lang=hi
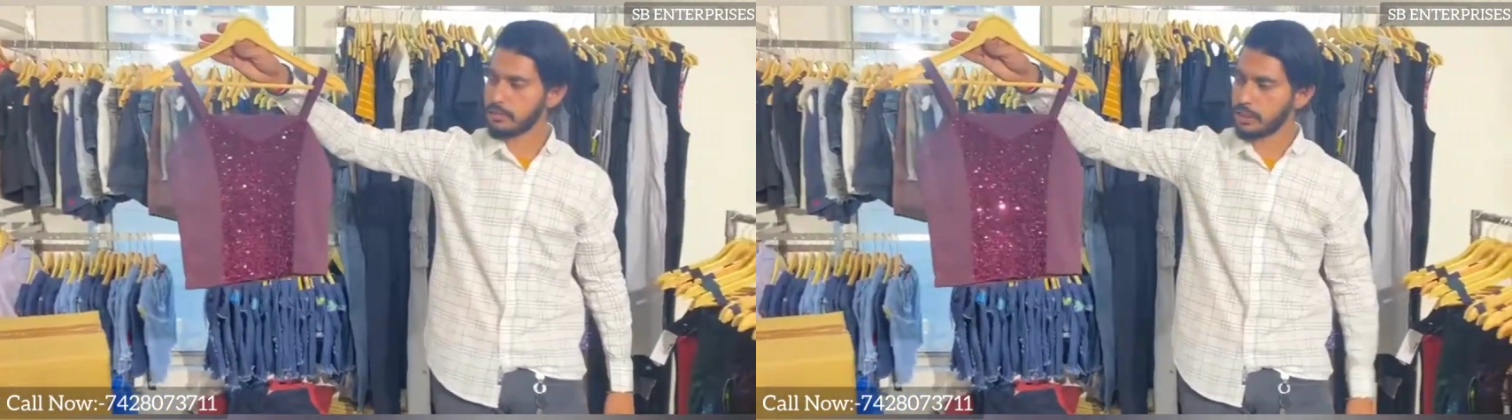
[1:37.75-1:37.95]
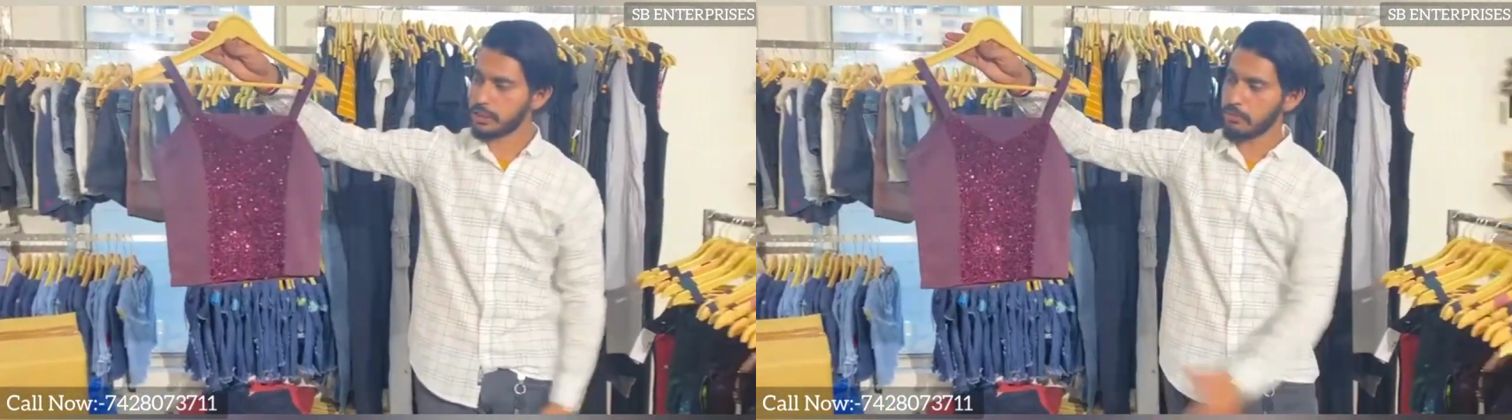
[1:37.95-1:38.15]

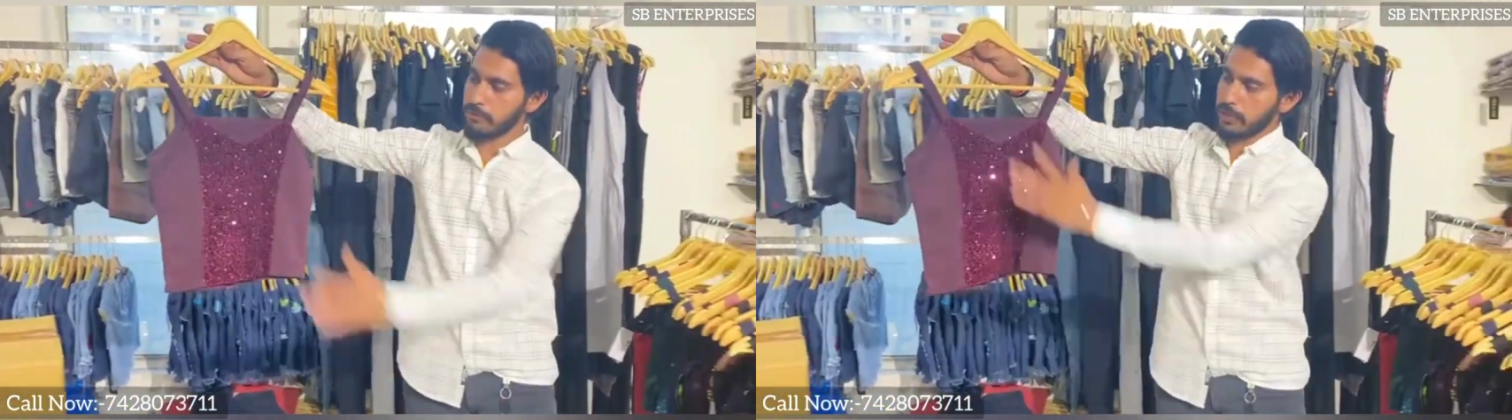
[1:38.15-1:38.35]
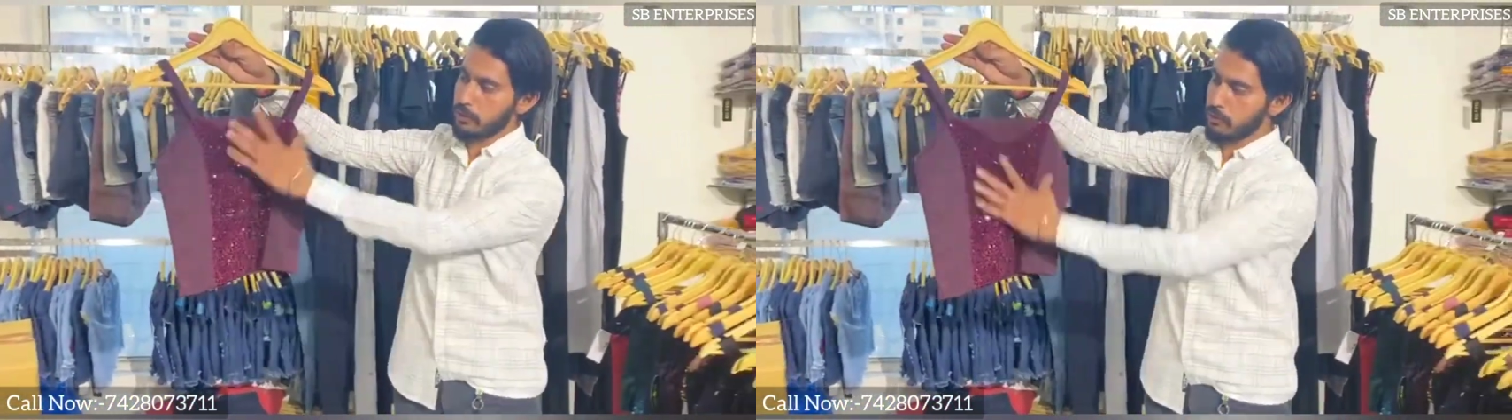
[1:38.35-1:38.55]
किसी में
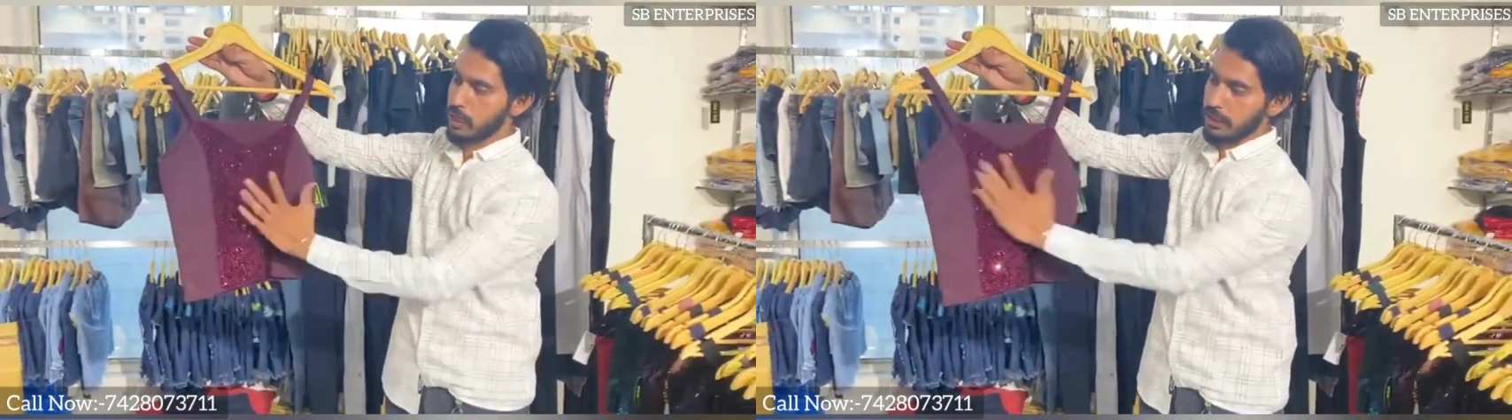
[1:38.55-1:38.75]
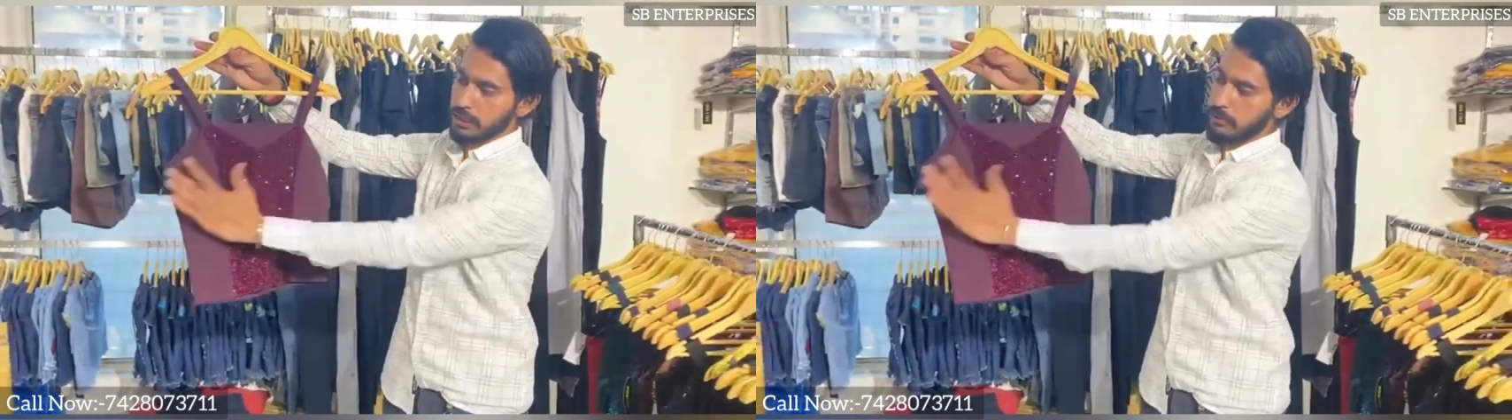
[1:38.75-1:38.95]
फ्रंट
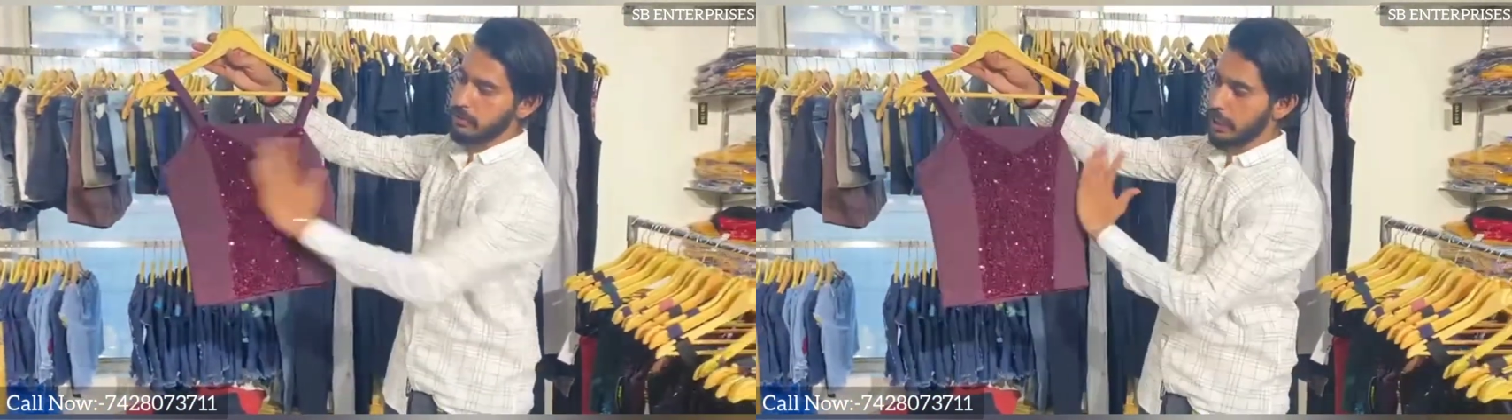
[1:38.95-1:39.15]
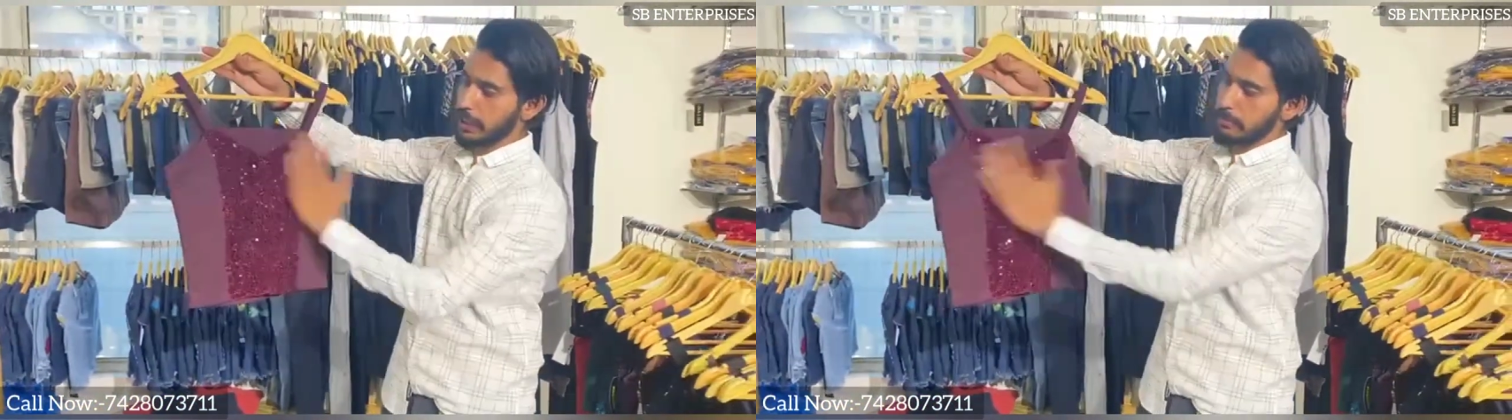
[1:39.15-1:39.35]
होगा किसी में
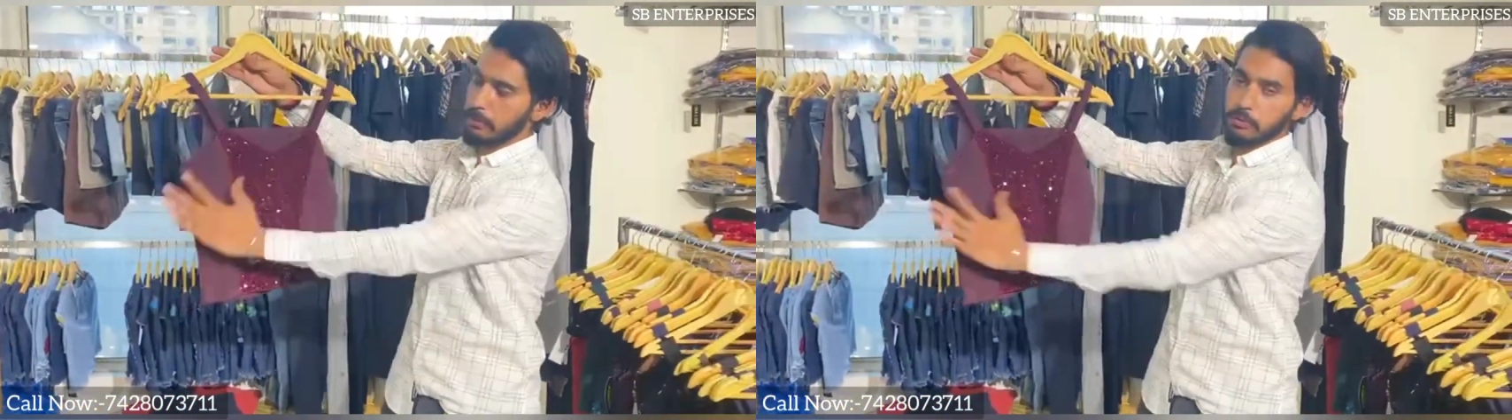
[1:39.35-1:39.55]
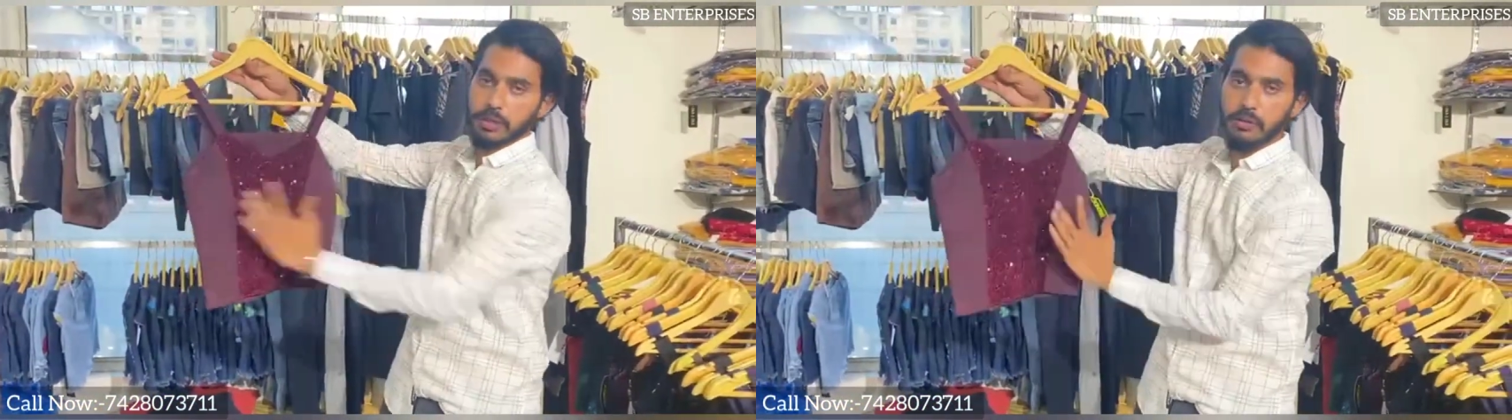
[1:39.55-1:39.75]
साइड पे
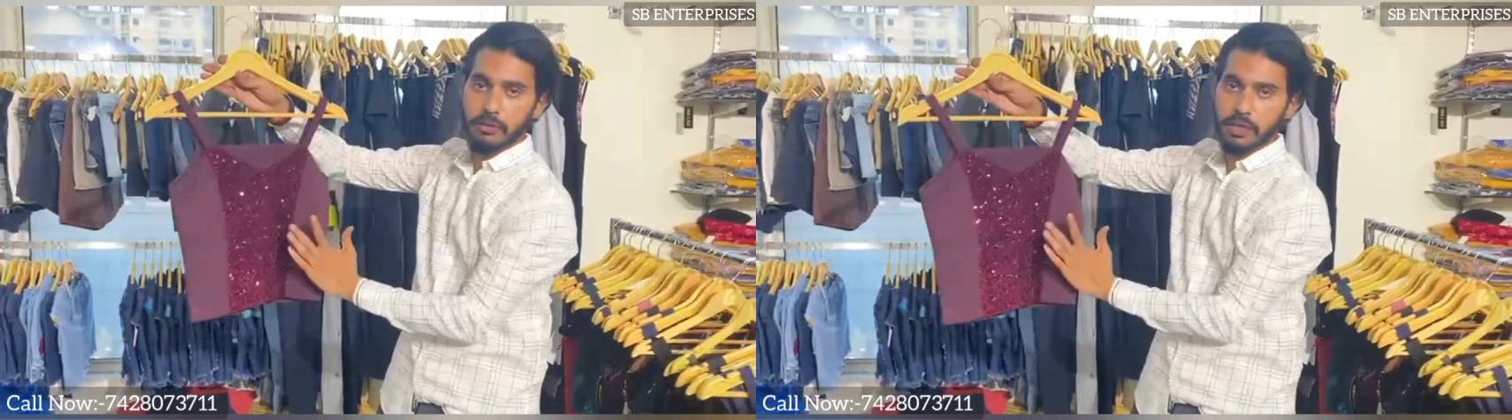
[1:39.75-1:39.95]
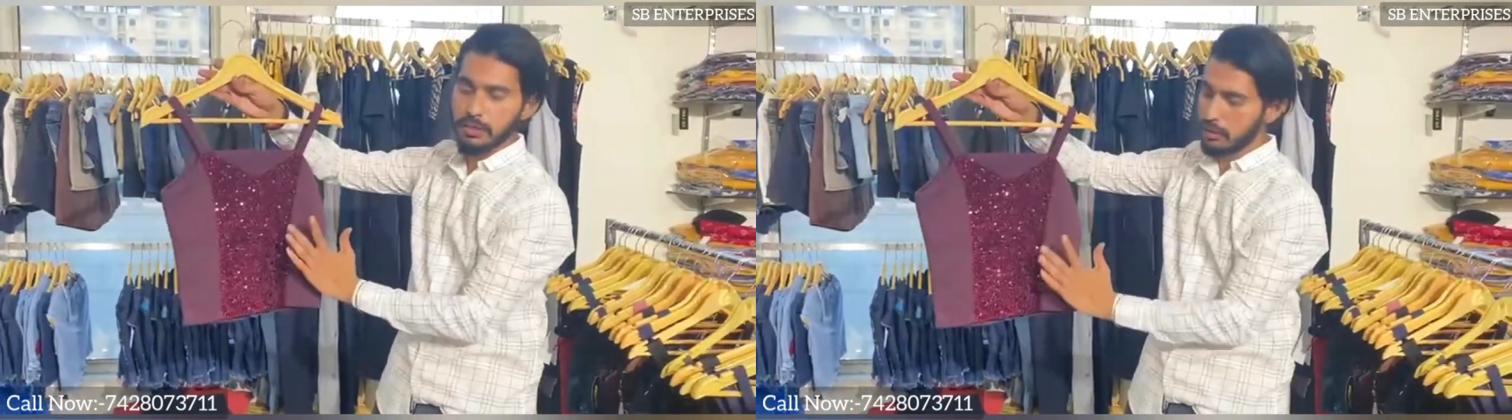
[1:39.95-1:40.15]
पूरा
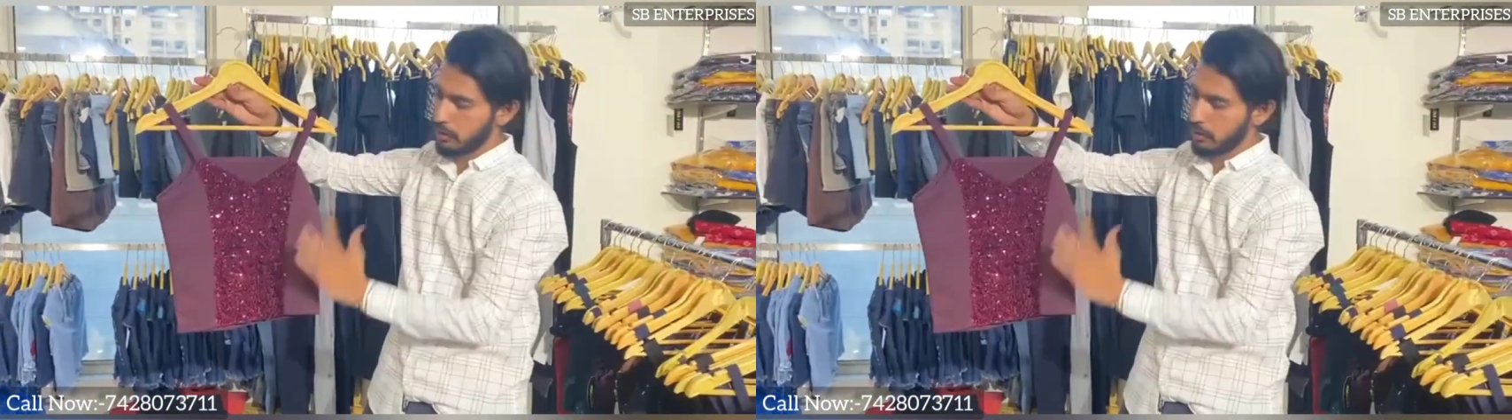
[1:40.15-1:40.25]
होगा